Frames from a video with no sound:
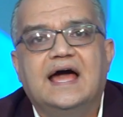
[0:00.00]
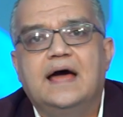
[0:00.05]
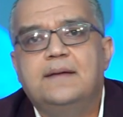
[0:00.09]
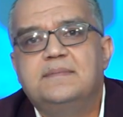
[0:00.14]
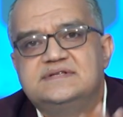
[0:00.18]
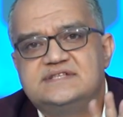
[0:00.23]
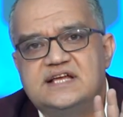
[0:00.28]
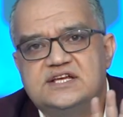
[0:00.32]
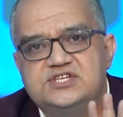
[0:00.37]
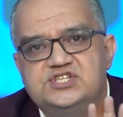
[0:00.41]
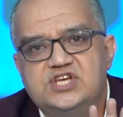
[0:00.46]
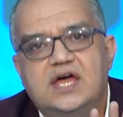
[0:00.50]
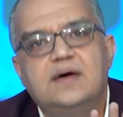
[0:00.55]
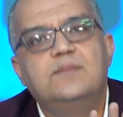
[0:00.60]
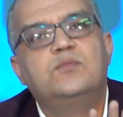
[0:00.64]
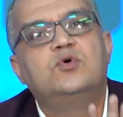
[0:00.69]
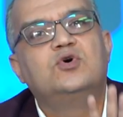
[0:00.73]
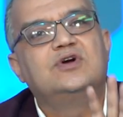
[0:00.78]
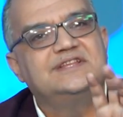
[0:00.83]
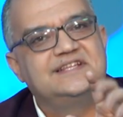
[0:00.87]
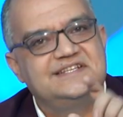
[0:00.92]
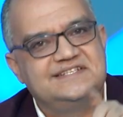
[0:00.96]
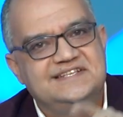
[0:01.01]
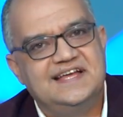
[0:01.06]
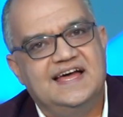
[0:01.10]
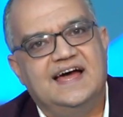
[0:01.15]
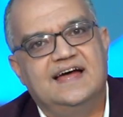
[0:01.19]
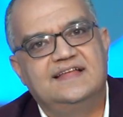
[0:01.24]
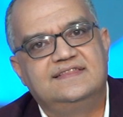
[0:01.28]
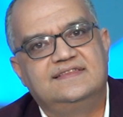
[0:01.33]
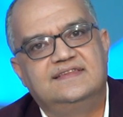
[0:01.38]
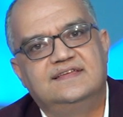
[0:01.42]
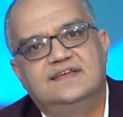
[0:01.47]
خمس اشياء ممكن
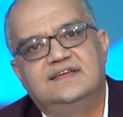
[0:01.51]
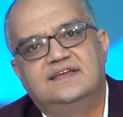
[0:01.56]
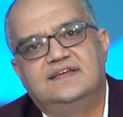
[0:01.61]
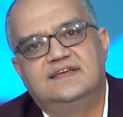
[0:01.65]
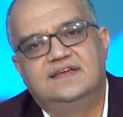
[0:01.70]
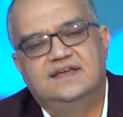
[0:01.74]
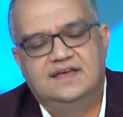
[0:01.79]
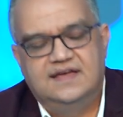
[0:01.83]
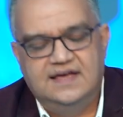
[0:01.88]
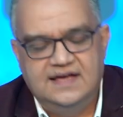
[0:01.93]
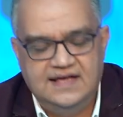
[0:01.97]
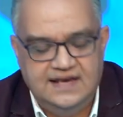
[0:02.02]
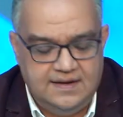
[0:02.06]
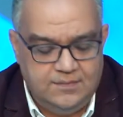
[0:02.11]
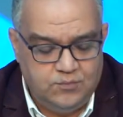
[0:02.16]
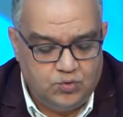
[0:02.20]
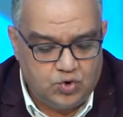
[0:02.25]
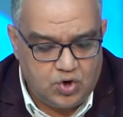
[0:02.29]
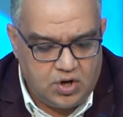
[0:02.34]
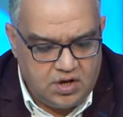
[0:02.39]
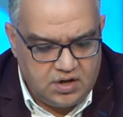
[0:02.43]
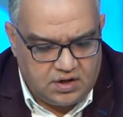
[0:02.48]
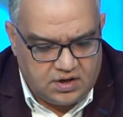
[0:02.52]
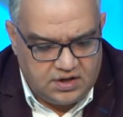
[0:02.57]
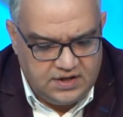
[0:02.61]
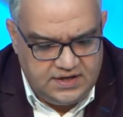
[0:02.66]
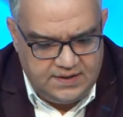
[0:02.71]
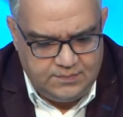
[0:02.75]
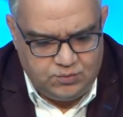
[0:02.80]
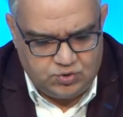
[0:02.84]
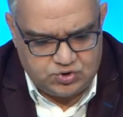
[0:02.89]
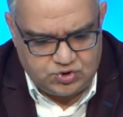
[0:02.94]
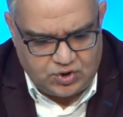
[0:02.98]
تساعد
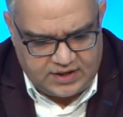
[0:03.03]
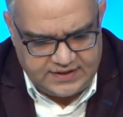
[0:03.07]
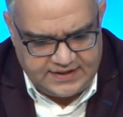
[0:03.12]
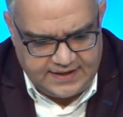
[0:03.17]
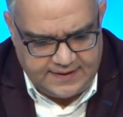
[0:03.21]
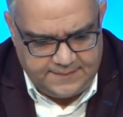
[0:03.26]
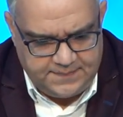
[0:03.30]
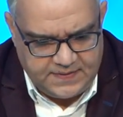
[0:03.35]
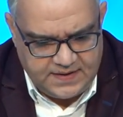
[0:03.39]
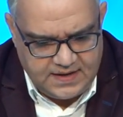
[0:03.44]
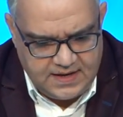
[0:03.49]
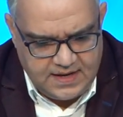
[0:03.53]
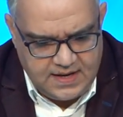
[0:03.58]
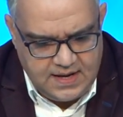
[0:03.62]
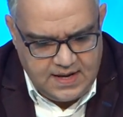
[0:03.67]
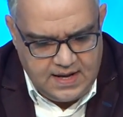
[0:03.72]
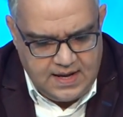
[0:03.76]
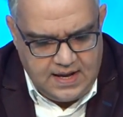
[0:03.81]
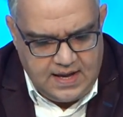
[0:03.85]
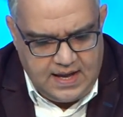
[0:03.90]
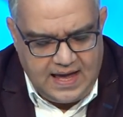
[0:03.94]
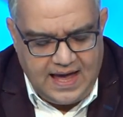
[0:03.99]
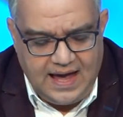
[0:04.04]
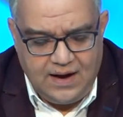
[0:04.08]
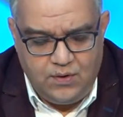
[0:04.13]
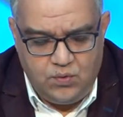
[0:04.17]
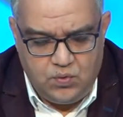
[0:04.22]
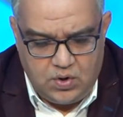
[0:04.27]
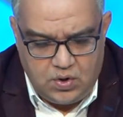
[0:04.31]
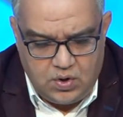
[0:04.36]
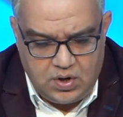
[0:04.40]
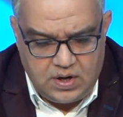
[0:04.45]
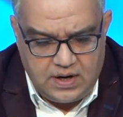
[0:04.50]
المراهقين يبقوا سعداء
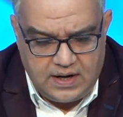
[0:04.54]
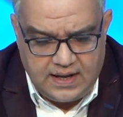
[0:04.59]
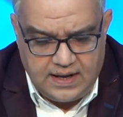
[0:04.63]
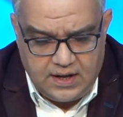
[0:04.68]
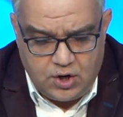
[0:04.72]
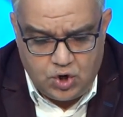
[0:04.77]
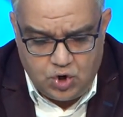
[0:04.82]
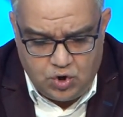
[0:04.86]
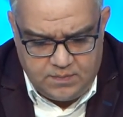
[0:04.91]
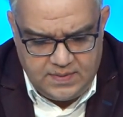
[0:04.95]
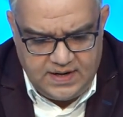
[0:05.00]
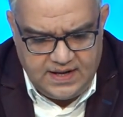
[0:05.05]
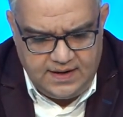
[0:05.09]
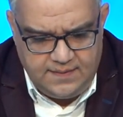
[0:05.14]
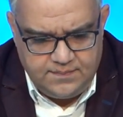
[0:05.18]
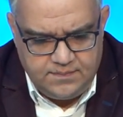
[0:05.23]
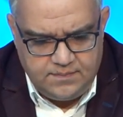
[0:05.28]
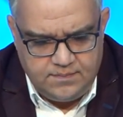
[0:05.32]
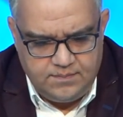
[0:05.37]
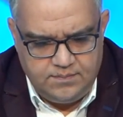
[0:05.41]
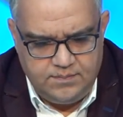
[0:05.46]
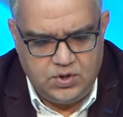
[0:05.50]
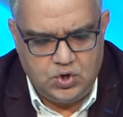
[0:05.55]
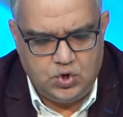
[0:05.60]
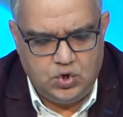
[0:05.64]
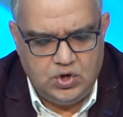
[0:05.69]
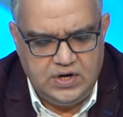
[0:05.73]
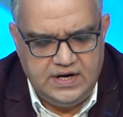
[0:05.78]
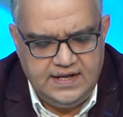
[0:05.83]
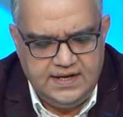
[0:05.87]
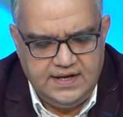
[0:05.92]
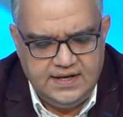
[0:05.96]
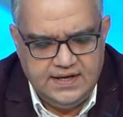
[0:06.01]
اول جمله
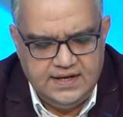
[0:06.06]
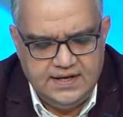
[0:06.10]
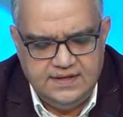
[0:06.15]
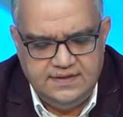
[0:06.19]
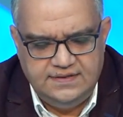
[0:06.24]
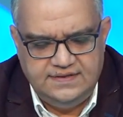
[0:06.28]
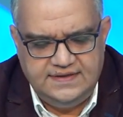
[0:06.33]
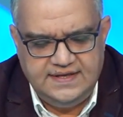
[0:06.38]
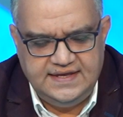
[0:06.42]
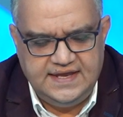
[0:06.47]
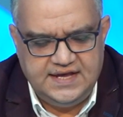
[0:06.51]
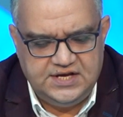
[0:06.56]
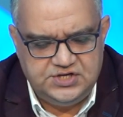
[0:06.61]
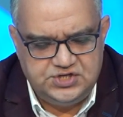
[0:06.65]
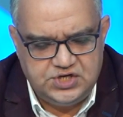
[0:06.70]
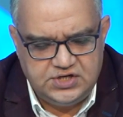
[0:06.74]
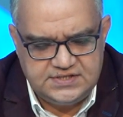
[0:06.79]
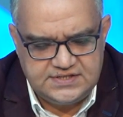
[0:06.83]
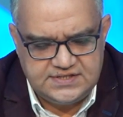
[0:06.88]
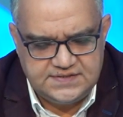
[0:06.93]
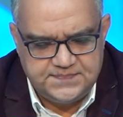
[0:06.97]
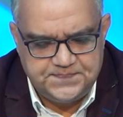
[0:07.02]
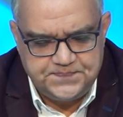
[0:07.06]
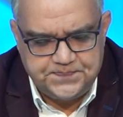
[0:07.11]
بيقول لي teenagers